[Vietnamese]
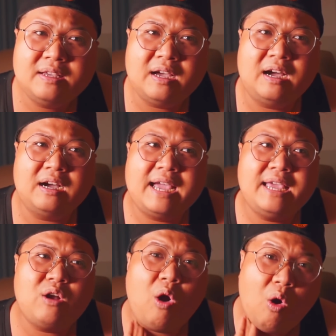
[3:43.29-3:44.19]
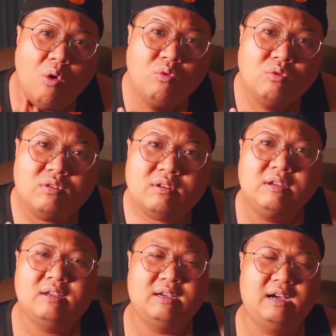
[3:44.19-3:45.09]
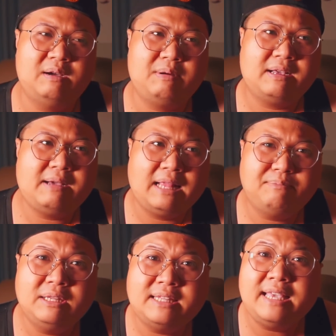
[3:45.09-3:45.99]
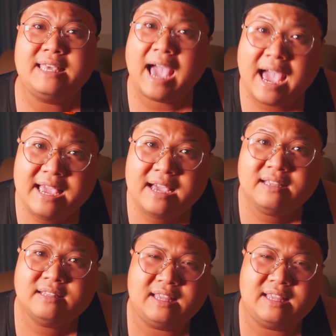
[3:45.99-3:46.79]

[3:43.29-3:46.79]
à, ngay cổ à, cái anh bên tay trái á,